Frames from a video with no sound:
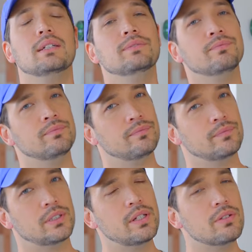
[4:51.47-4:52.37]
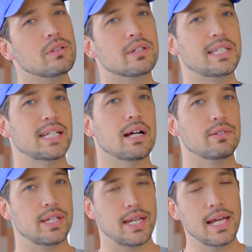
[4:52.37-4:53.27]
うん、それちょっと違う
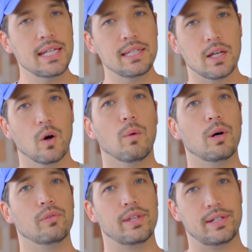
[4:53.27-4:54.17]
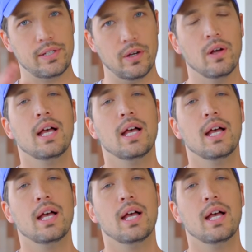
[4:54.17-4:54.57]
んじゃないって思うんですよ。